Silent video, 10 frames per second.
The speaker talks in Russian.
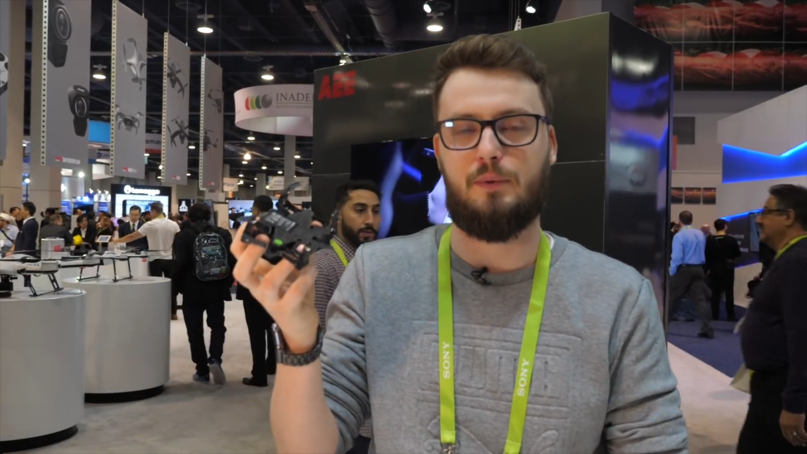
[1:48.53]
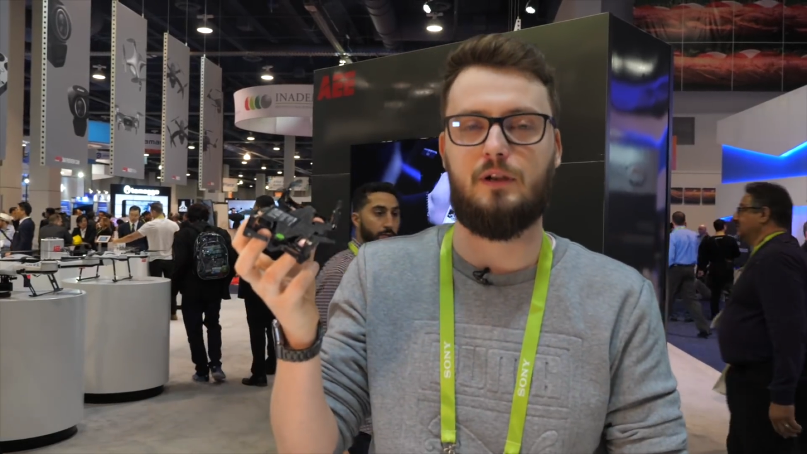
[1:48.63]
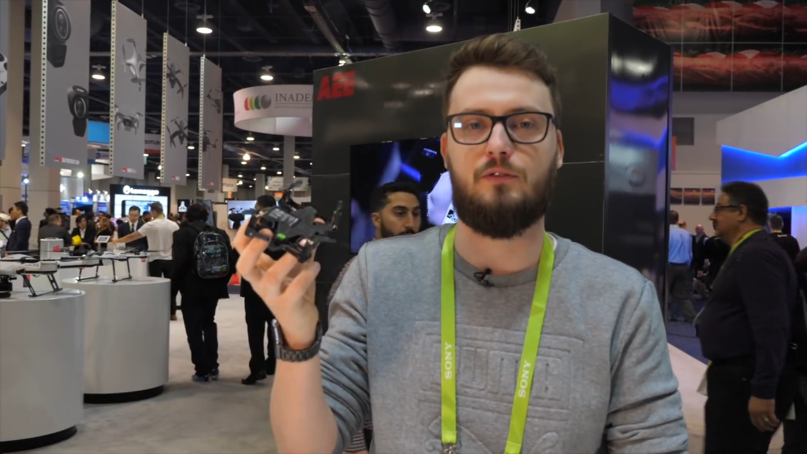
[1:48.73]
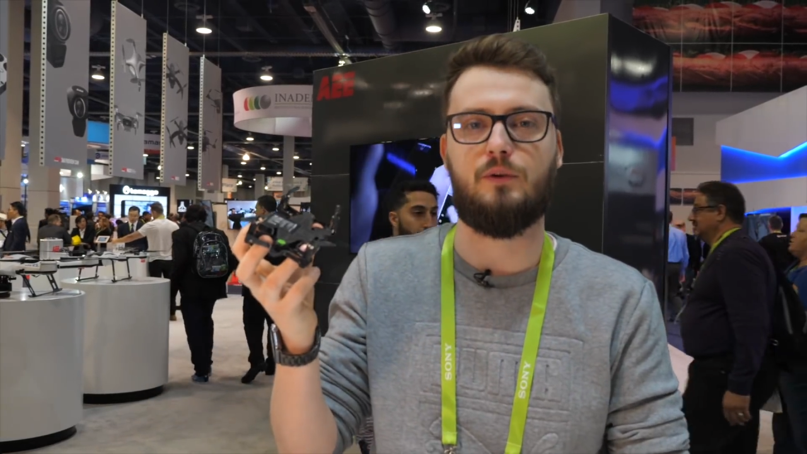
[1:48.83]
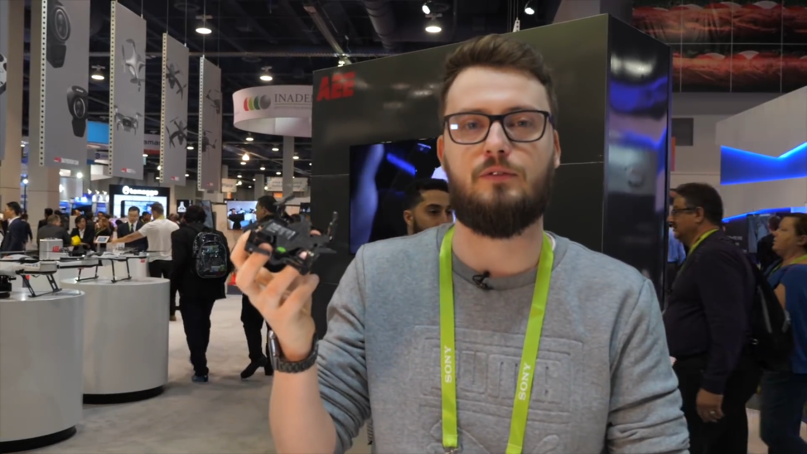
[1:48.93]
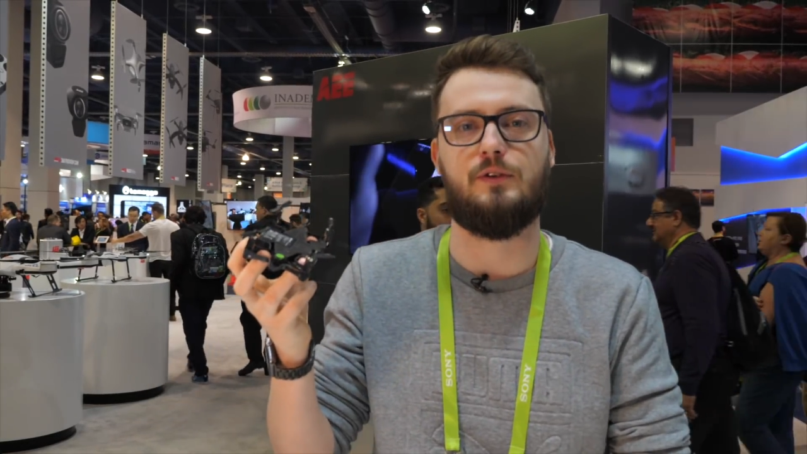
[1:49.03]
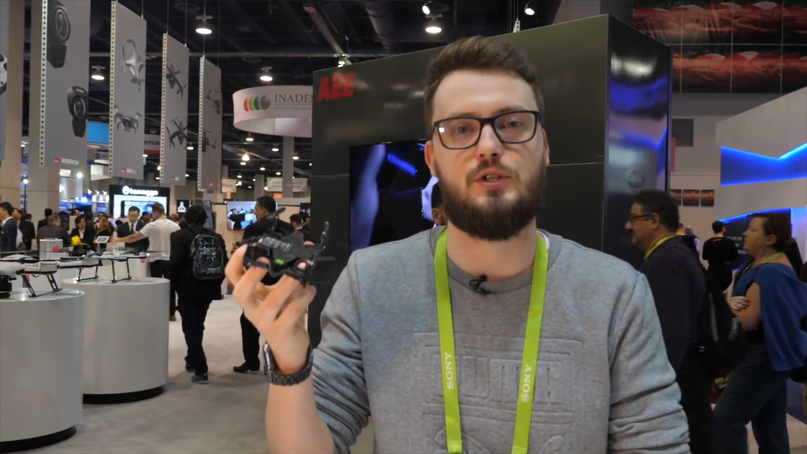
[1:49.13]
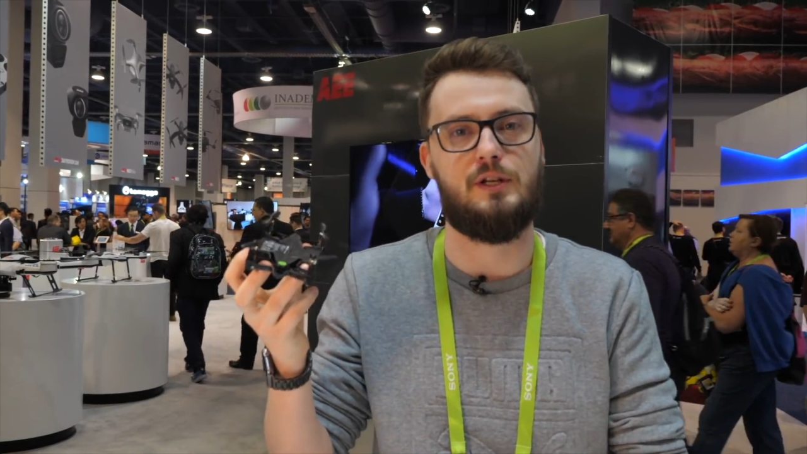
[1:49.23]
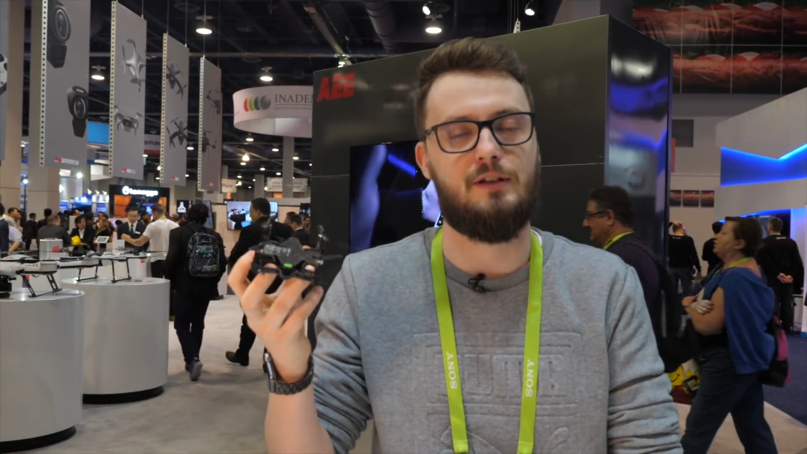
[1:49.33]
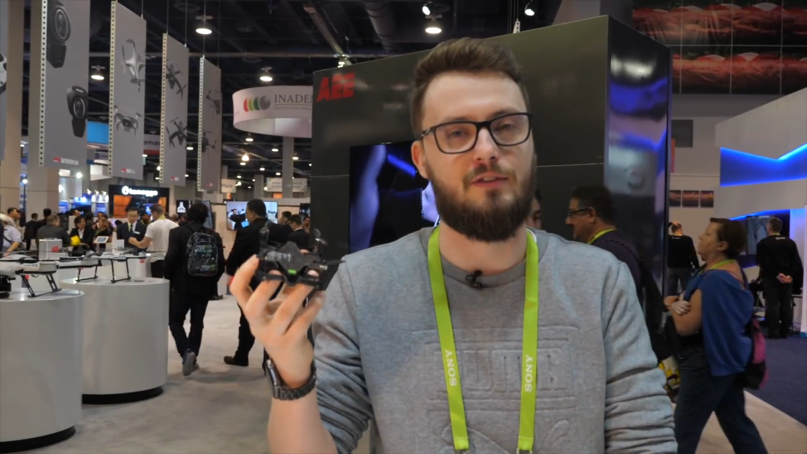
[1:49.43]
производство
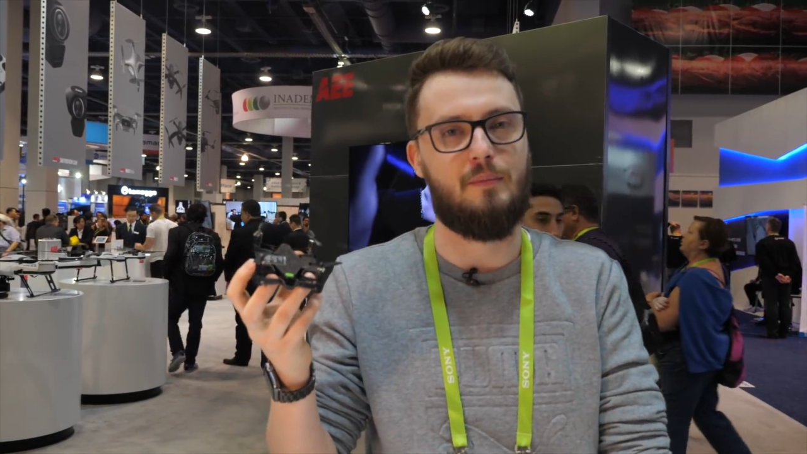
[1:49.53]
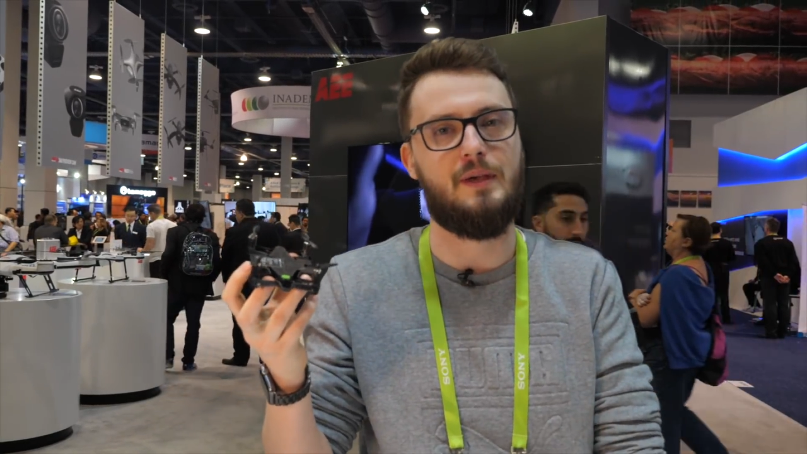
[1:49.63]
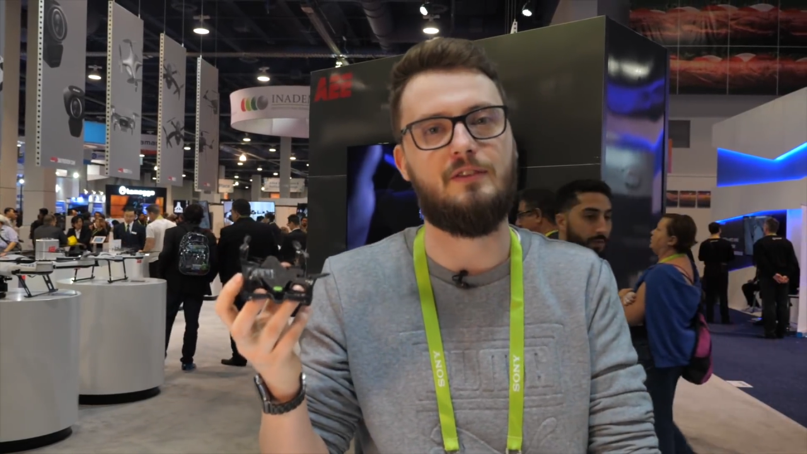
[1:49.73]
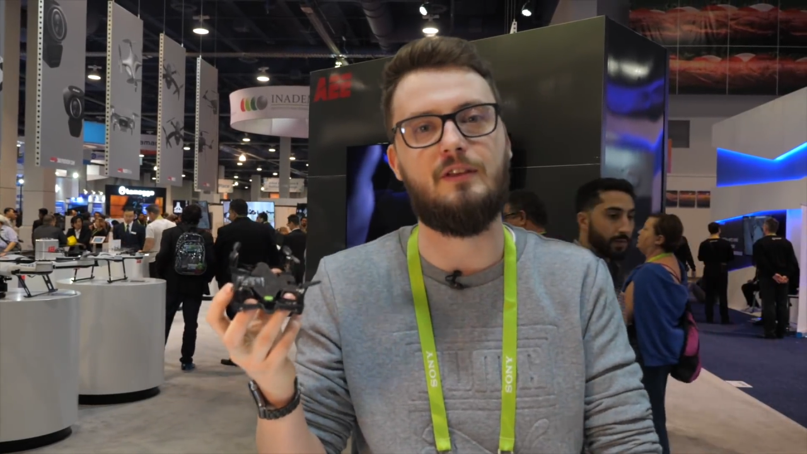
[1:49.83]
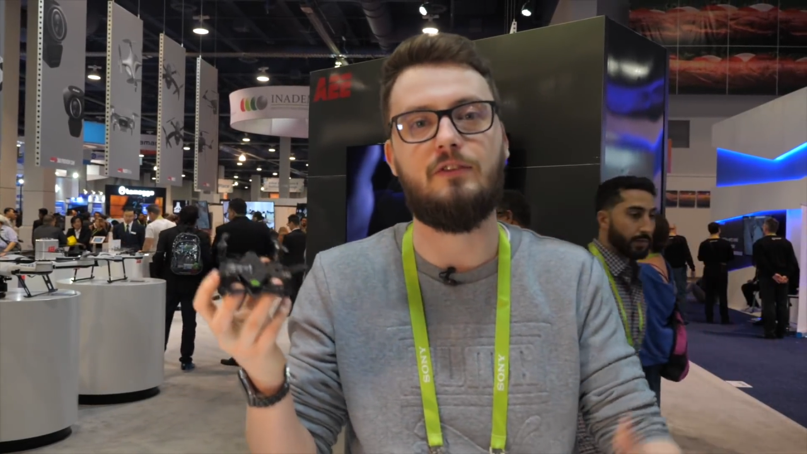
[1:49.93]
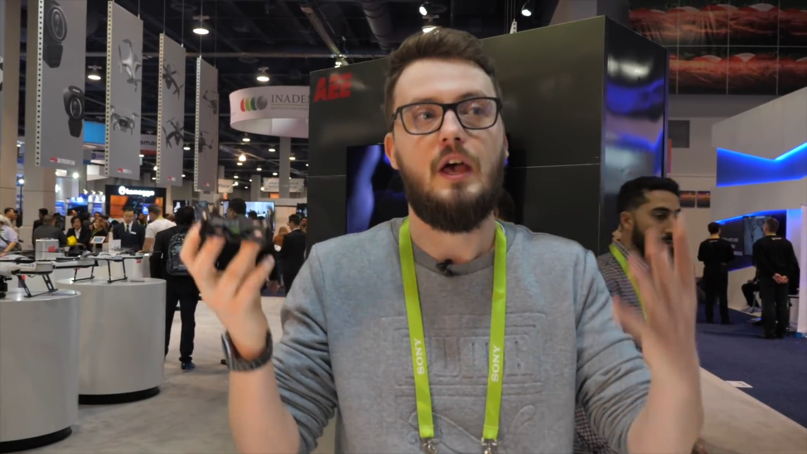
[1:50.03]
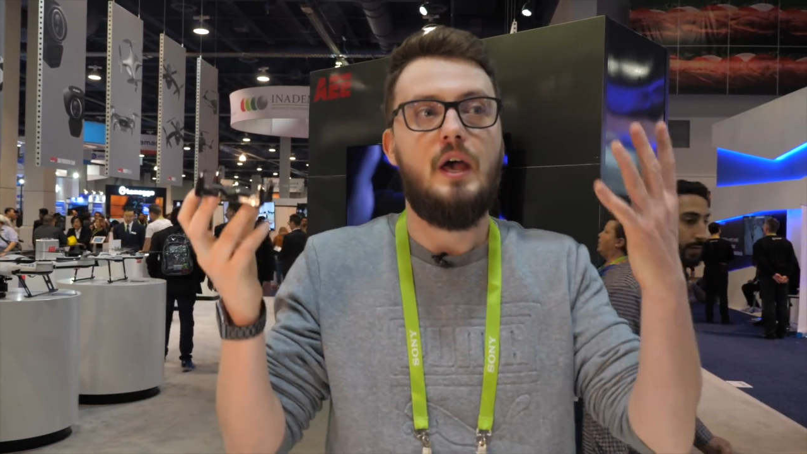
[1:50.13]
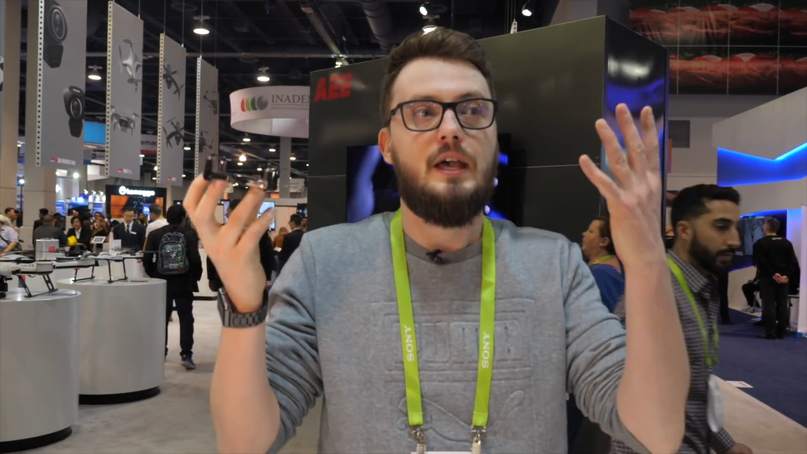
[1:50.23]
через месяц.